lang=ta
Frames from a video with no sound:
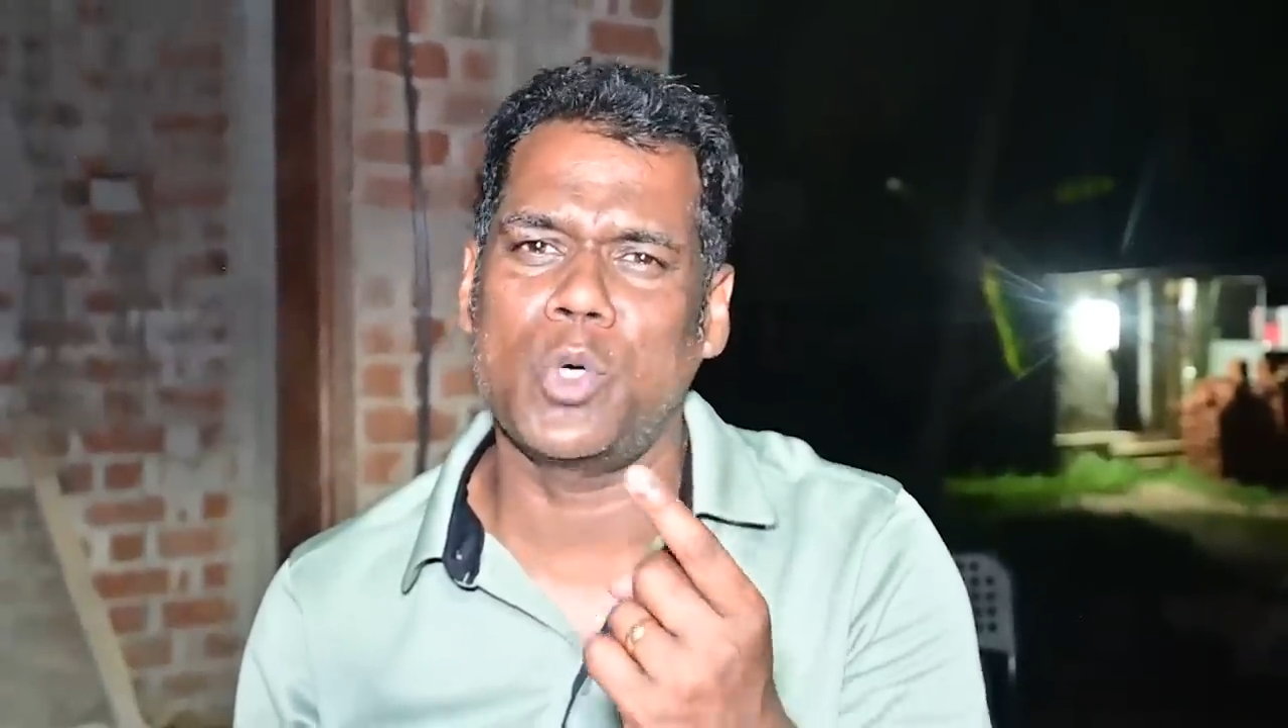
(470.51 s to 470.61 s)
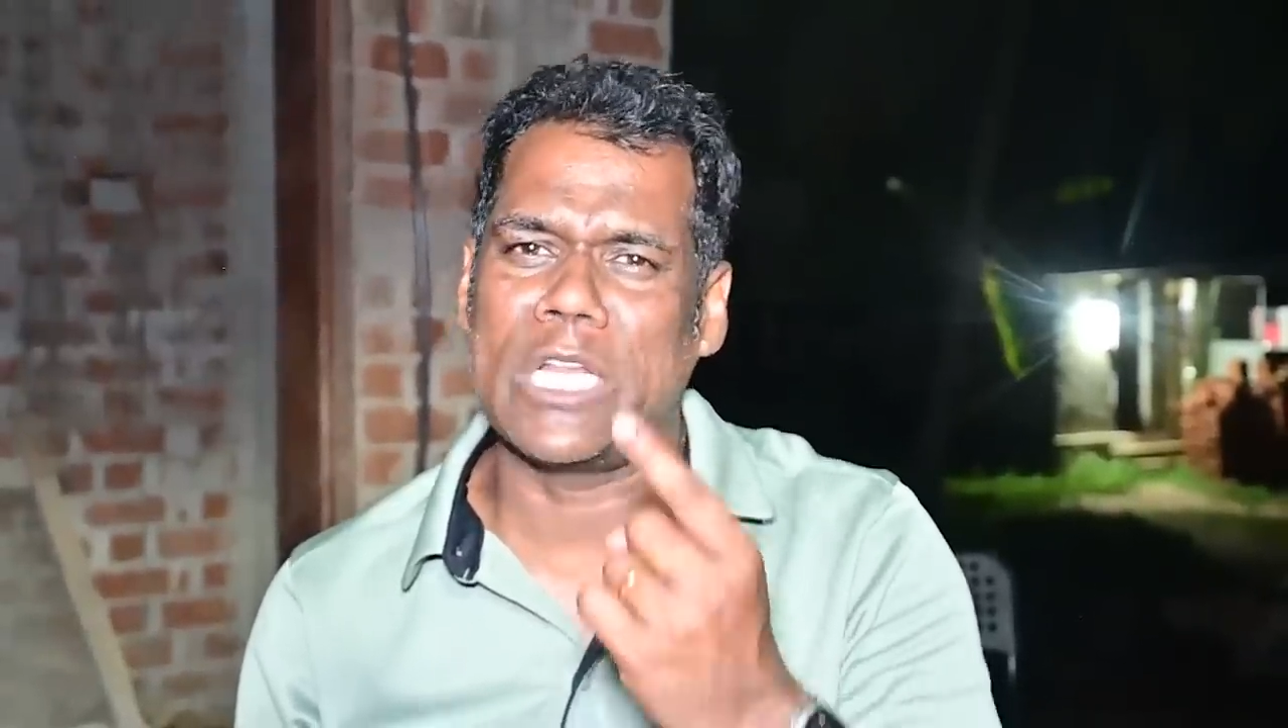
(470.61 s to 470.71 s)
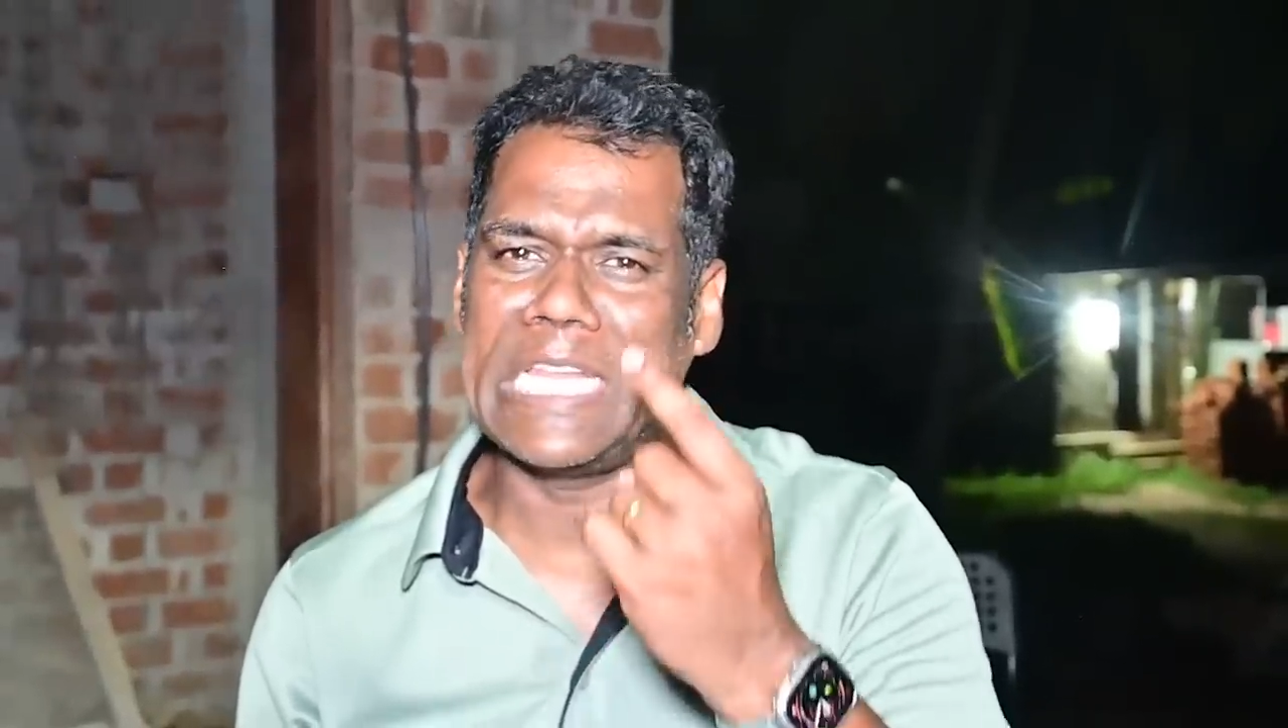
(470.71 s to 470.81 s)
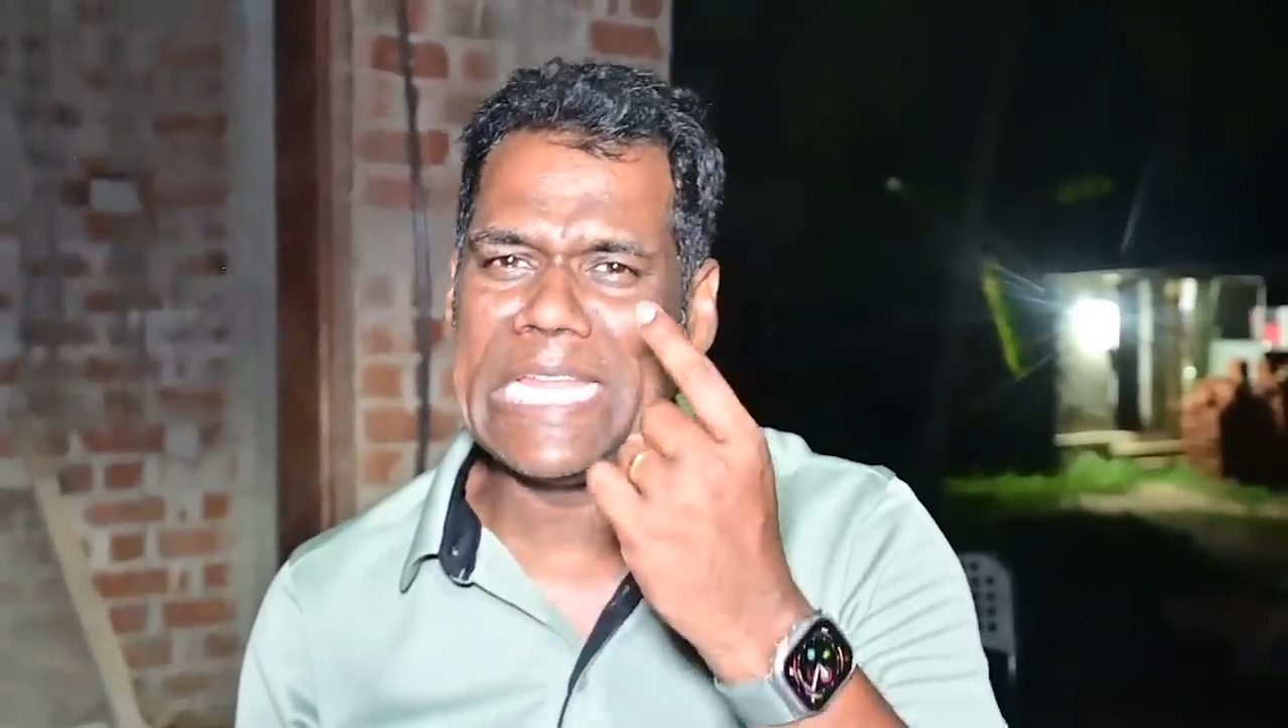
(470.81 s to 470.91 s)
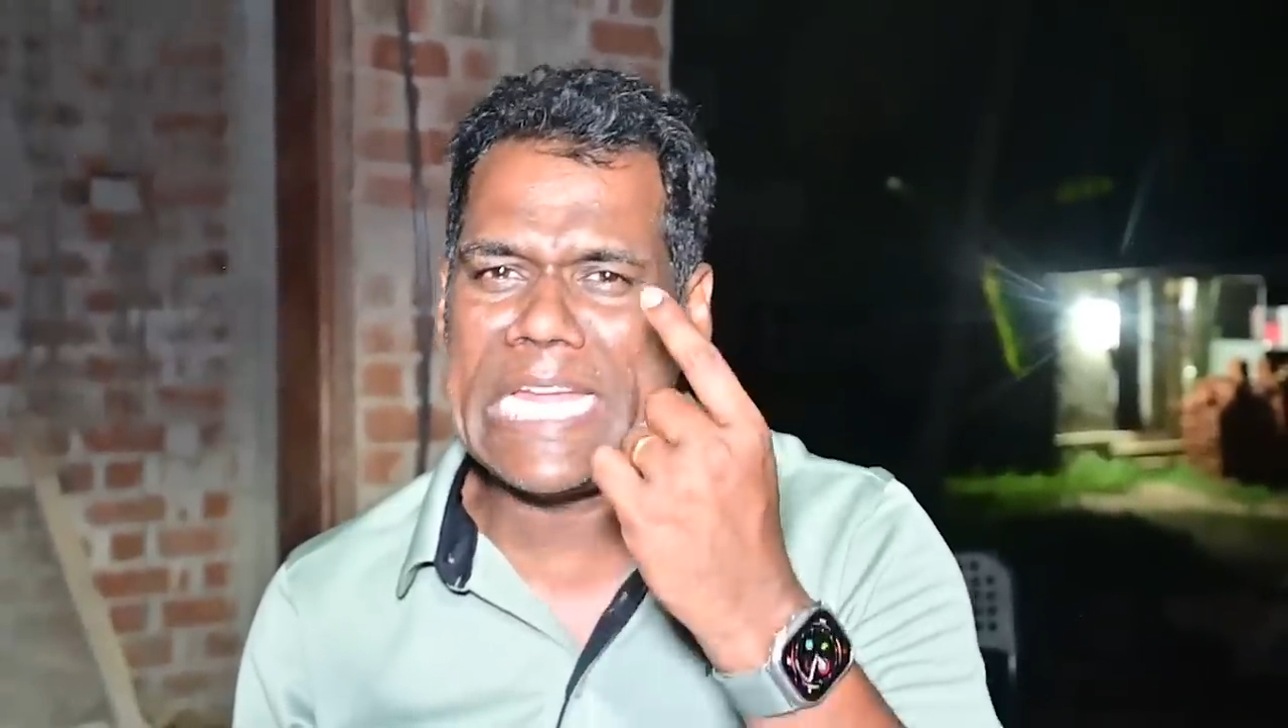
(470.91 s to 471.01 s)

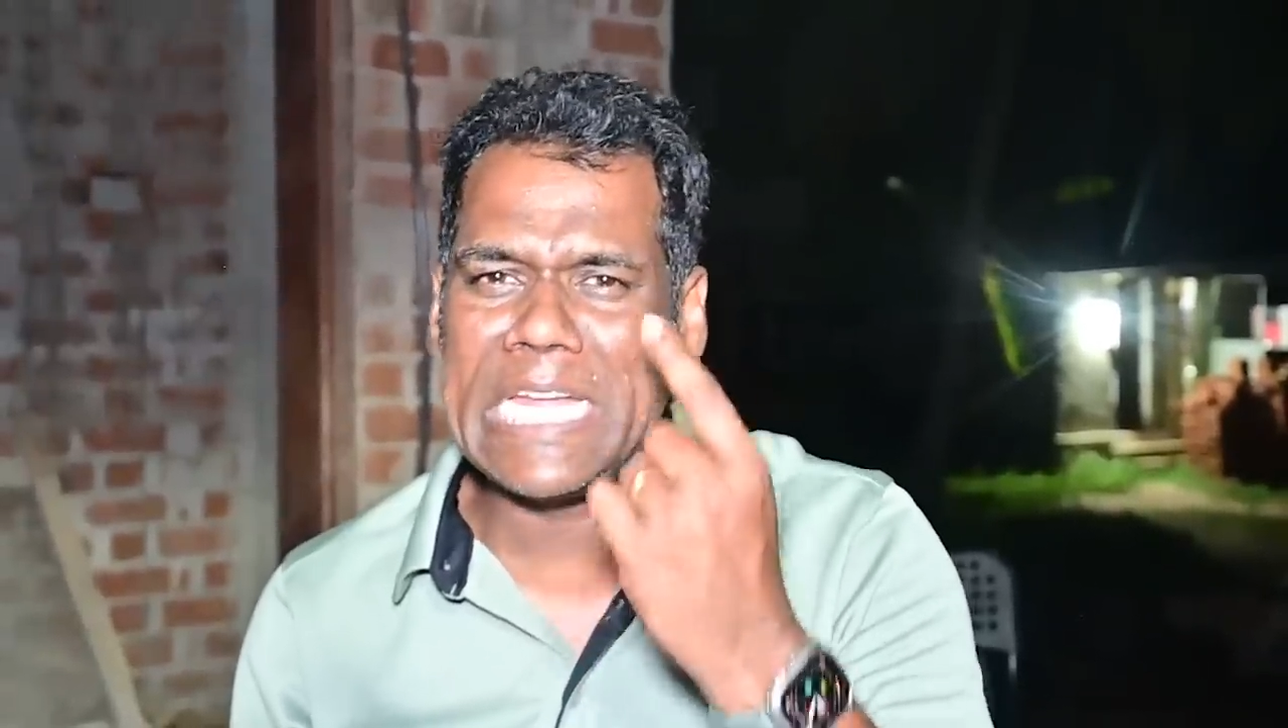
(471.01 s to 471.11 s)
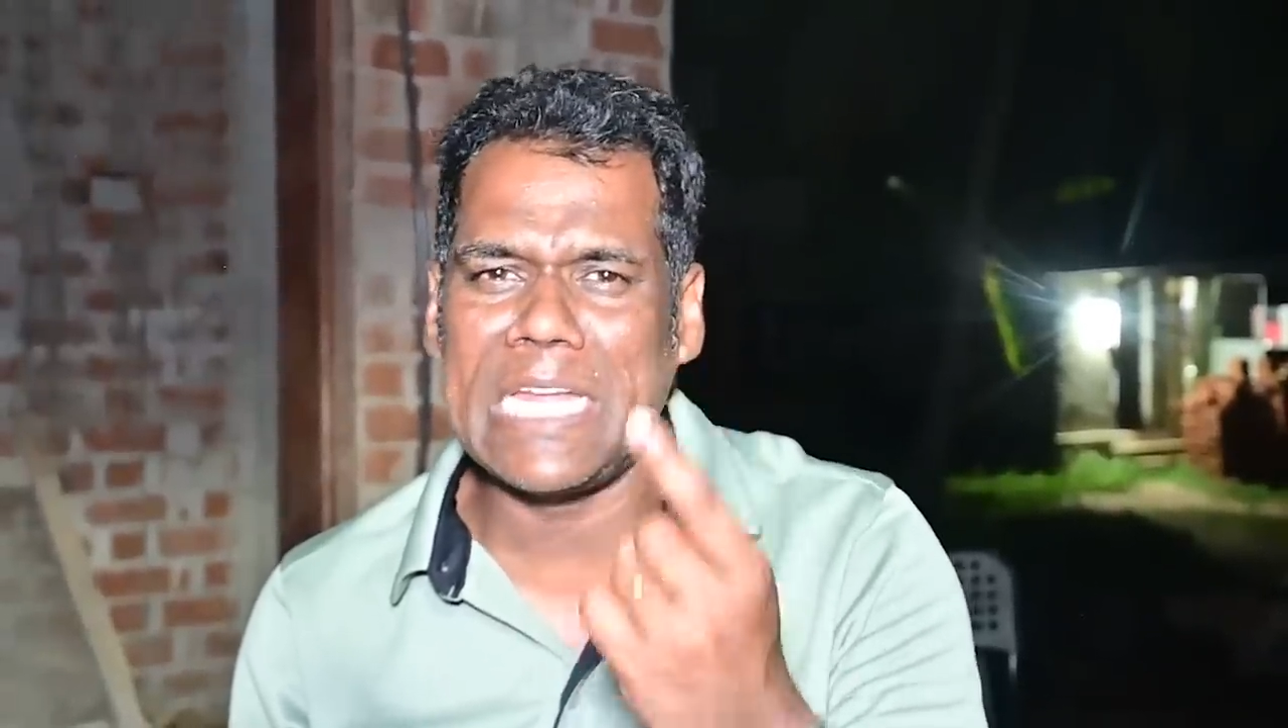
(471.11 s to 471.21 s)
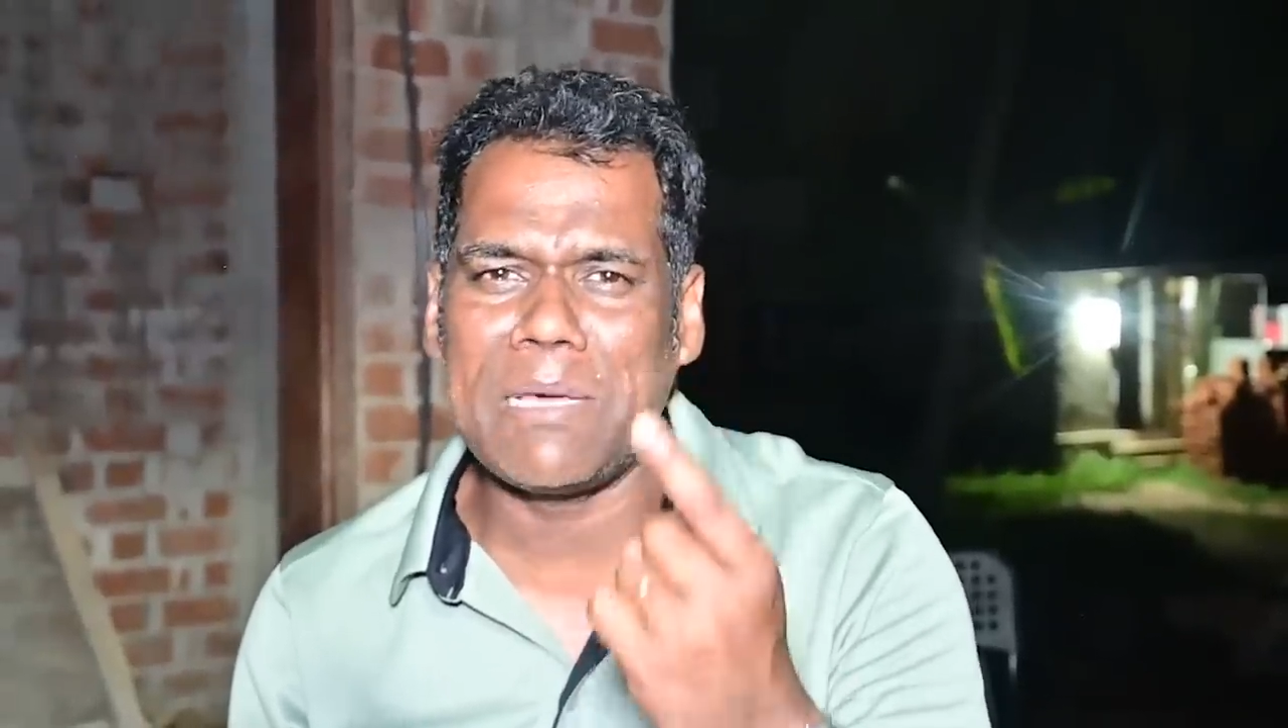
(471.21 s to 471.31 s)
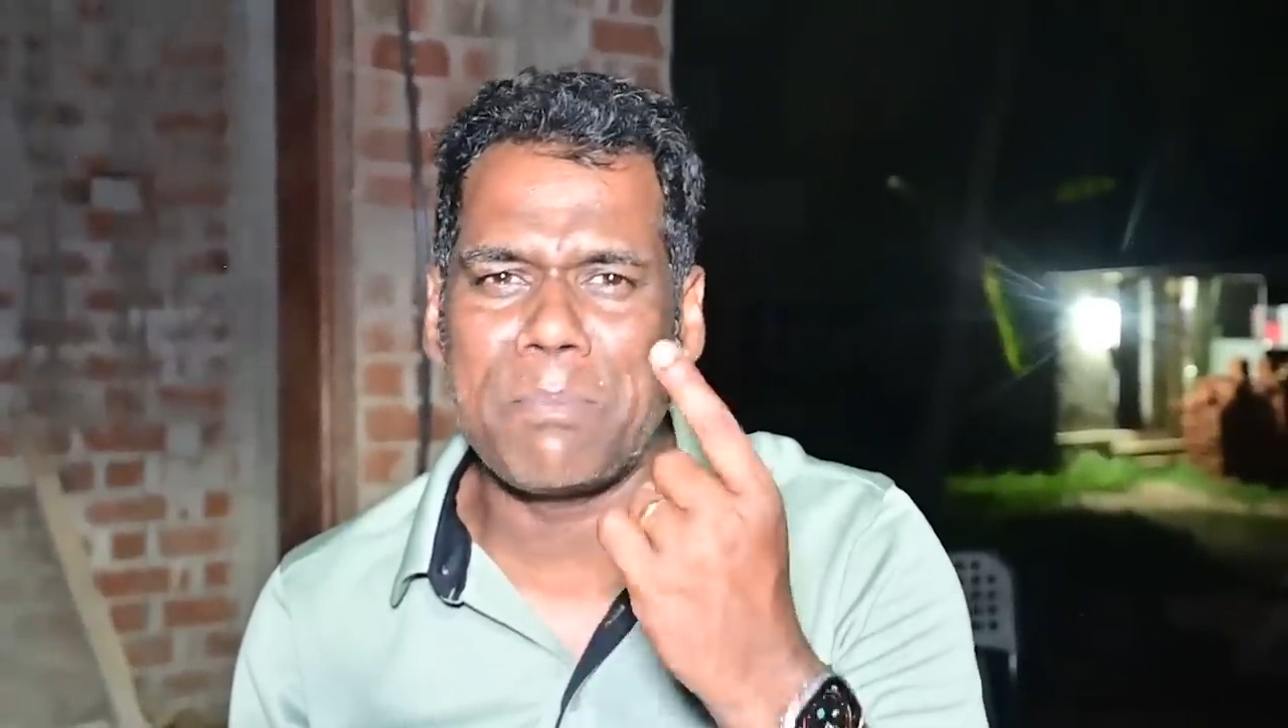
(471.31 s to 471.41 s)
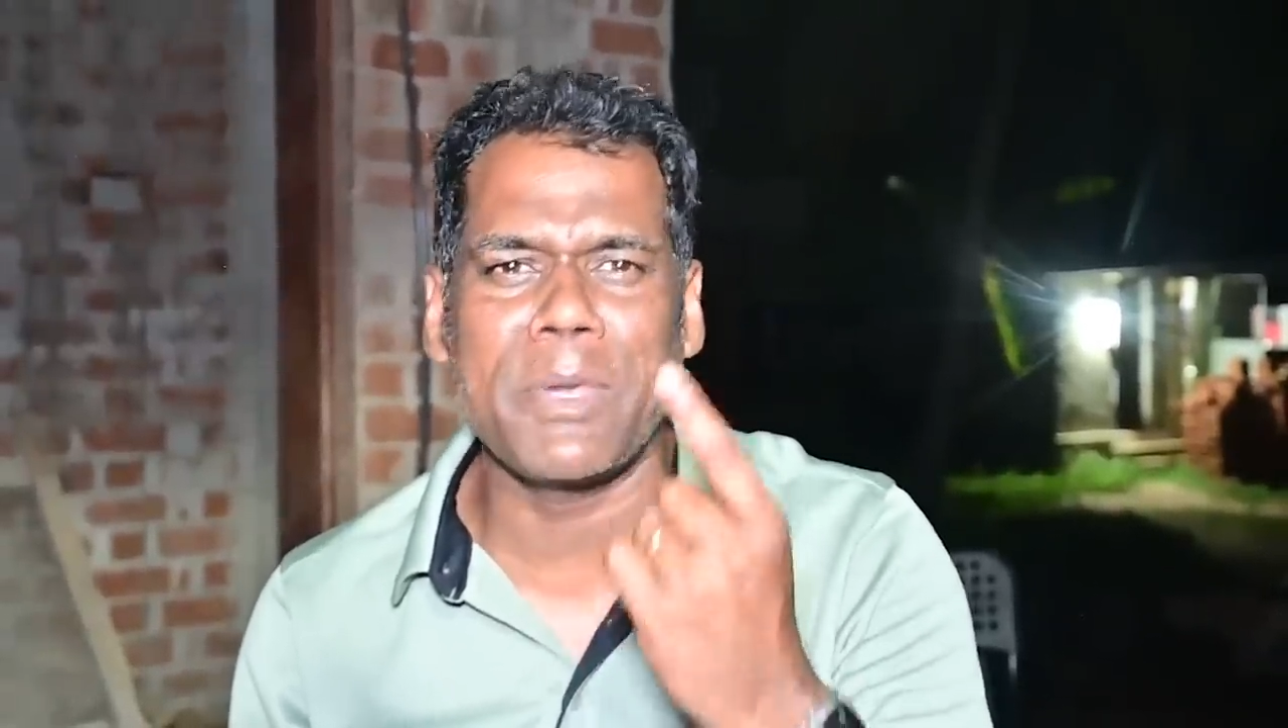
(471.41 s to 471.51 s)
ஒரு நீண்ட